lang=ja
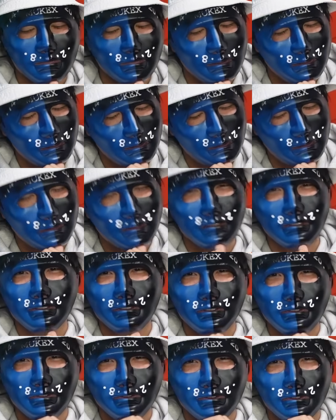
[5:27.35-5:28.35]
まあ
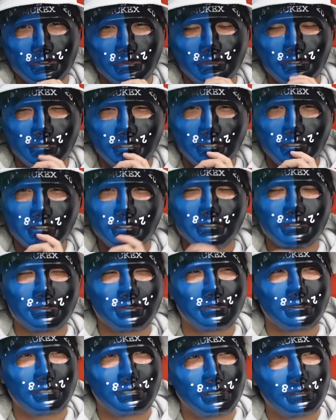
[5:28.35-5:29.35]
ほぼないで
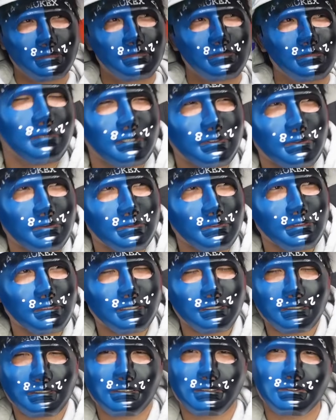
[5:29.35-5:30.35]
しょうかまあ、ここ
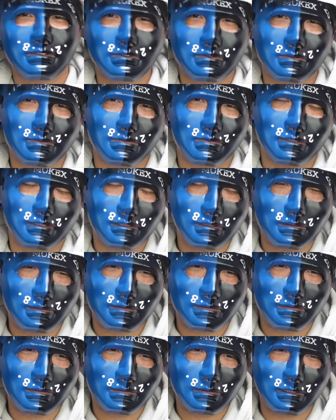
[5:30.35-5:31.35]
最近ちょっと
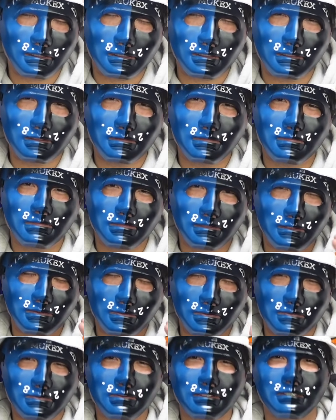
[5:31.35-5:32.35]
円高にパン
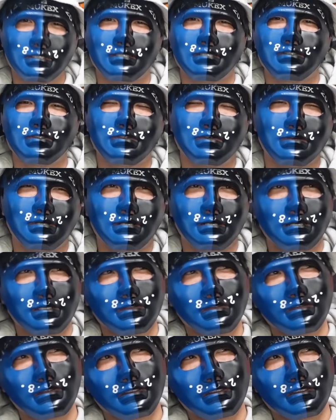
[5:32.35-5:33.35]
と触れてるのはあ
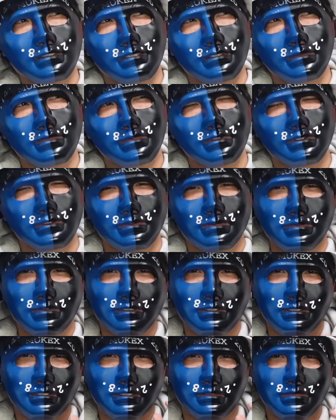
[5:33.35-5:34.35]
るんですけども
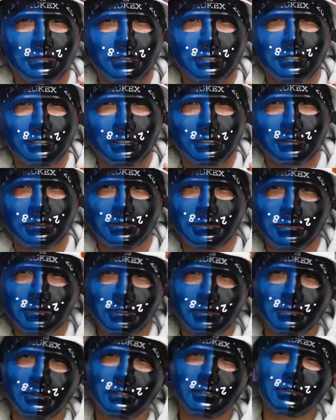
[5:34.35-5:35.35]
でもまあねそん
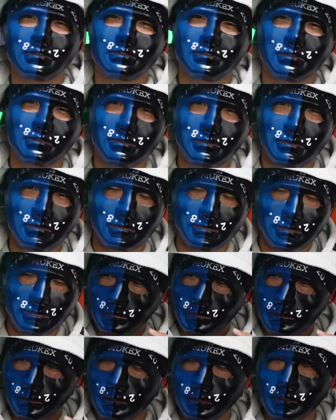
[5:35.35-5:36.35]
なロレックスの
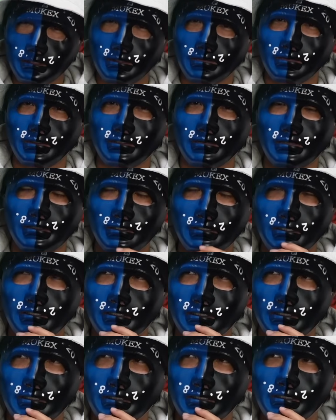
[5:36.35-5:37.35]
値上げを決め
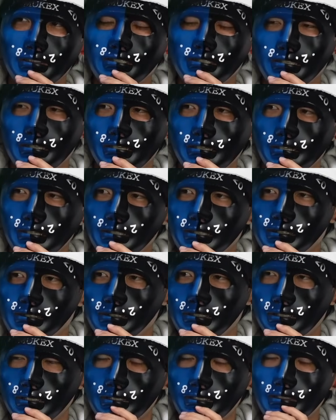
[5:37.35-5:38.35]
た時点
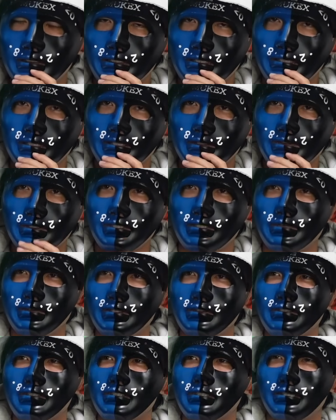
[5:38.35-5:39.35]
価格改定を決
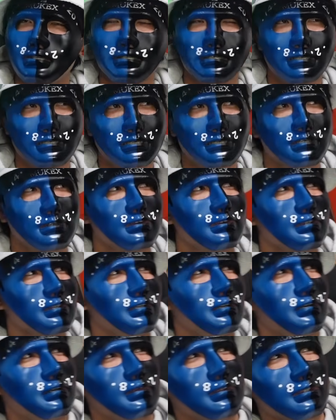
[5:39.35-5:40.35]
める時点がねこ
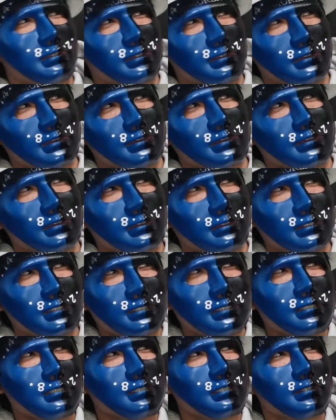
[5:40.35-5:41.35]
んなもう
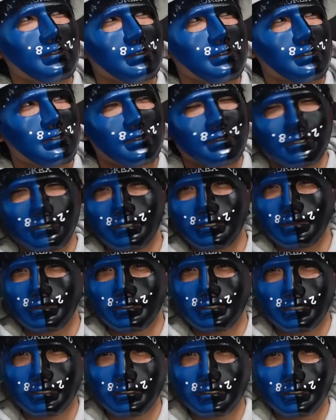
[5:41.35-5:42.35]
ギリギリの直近の
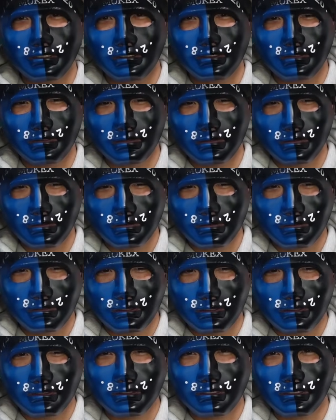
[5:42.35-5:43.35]
最近
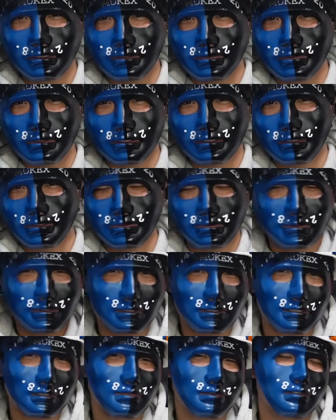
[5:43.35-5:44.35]
円高に触れたそん
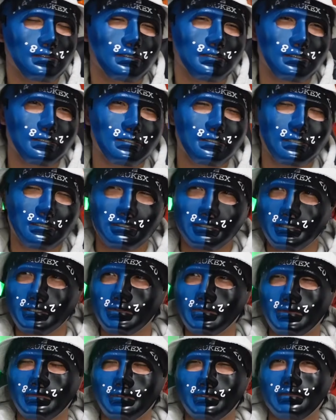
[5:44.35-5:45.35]
なタイミングじゃ絶対な
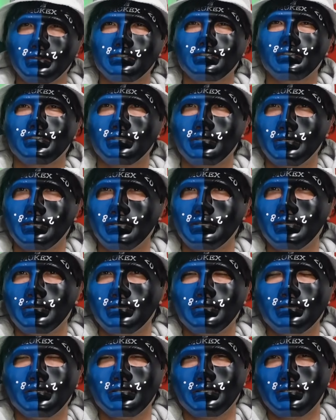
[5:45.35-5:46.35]
いと思いますんで
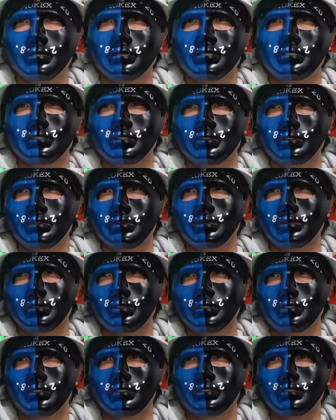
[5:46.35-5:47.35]
やはりずっと今
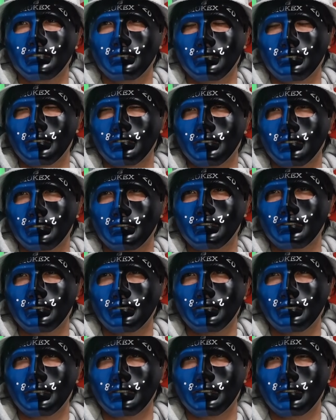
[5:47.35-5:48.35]
年円安
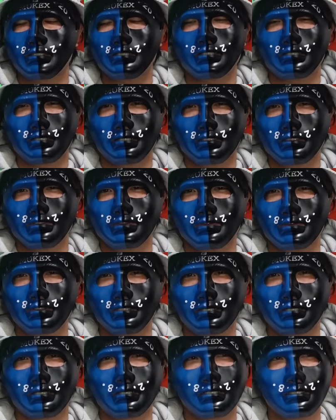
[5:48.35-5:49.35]
で来てたその
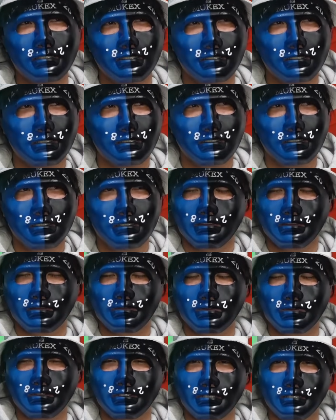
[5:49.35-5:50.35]
流れで
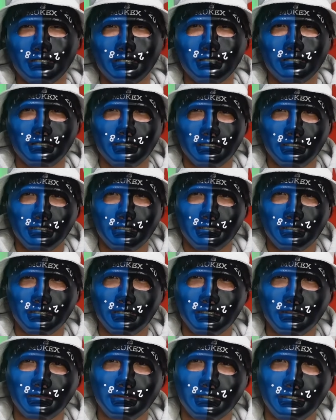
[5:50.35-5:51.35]
その流れがね価
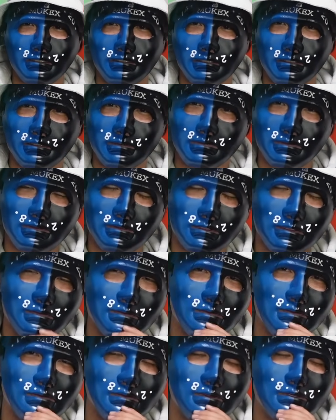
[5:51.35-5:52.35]
格改定に乗って
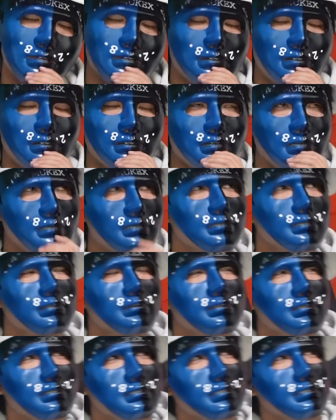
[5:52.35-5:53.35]
くると考えた
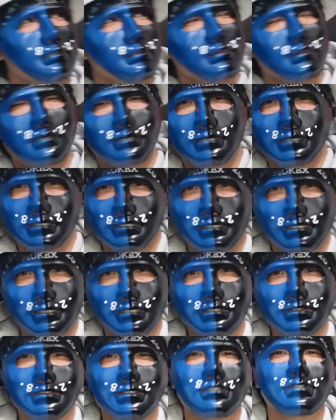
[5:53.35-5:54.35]
時にまあ上
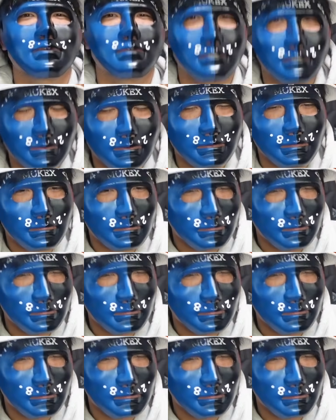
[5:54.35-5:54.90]
がるでしょうねと